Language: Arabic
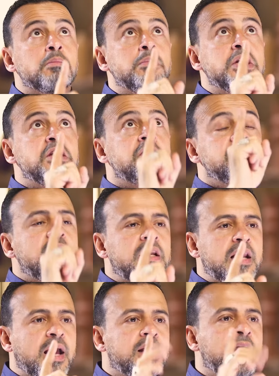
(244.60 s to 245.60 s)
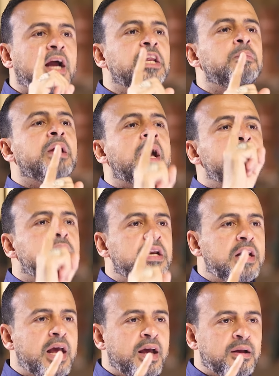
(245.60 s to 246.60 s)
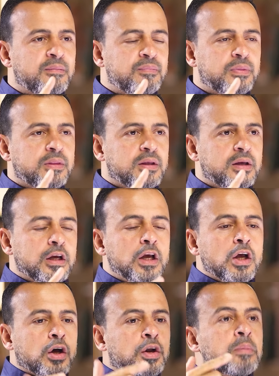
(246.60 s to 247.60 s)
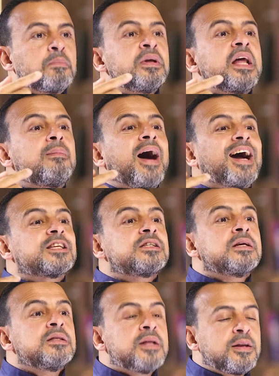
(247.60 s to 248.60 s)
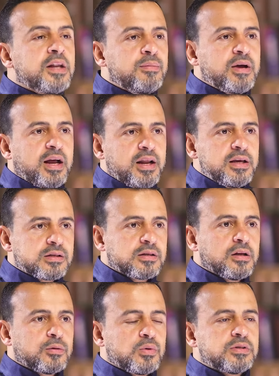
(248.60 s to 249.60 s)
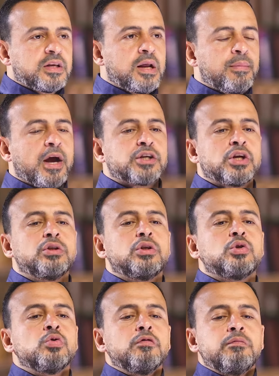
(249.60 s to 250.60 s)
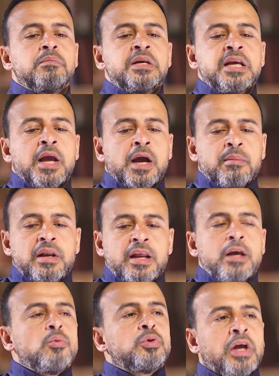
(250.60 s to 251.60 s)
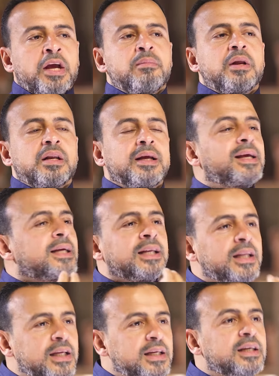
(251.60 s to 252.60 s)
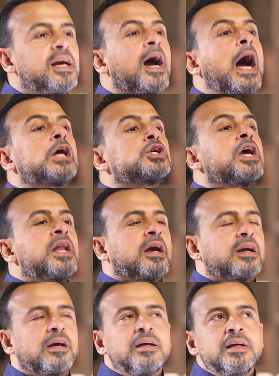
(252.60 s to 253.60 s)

بإذن الله يعني بأمر الله ربنا بعت سيدنا النبي عليه الصلاة والسلام عشان تشوف بيعمل إيه وتعمل ليه؟ عشانك